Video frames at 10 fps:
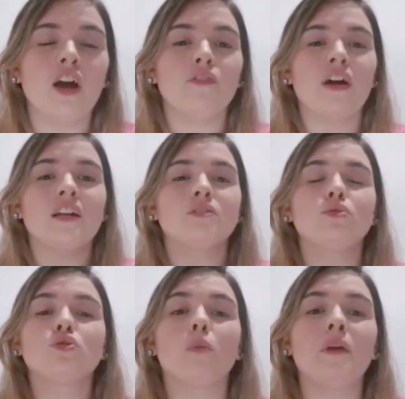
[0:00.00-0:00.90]
falando
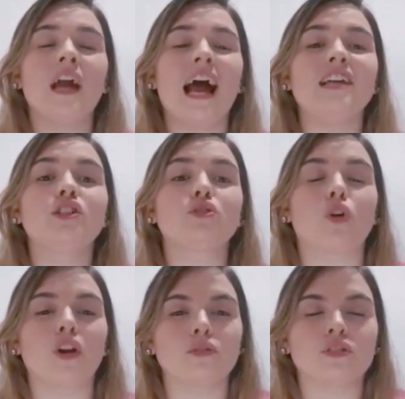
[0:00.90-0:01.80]
sobre a
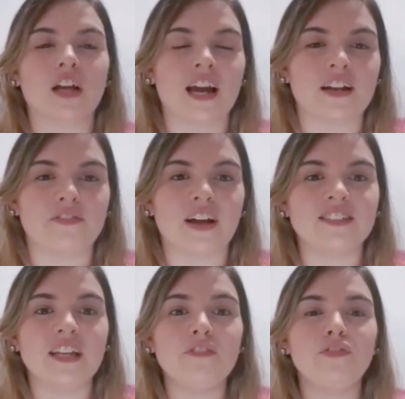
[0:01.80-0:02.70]
história dos
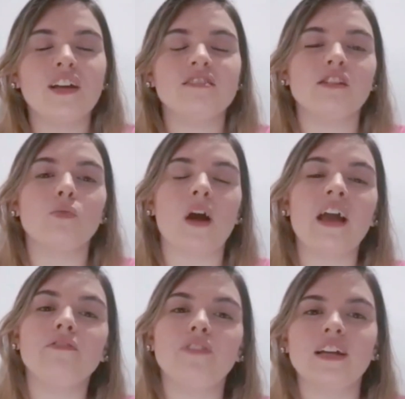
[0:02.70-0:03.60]
carnavais e fazendo uma
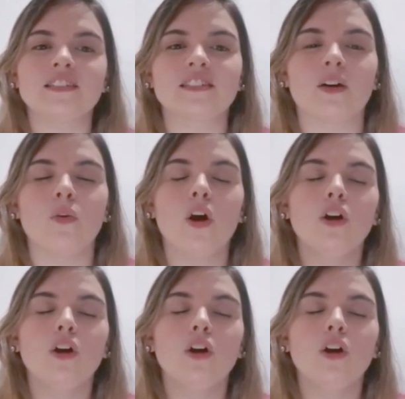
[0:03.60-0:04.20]
reflexão